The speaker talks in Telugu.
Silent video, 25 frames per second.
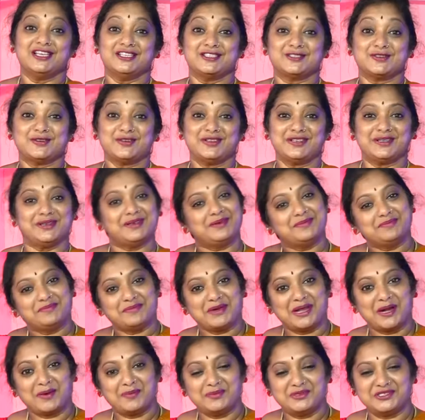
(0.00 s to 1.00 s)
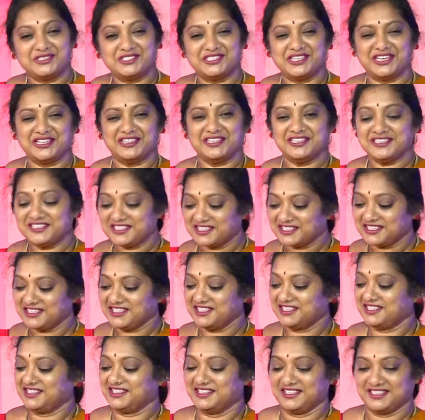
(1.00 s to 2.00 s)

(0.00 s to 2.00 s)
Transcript: సో మనం జల్దీ జల్దీ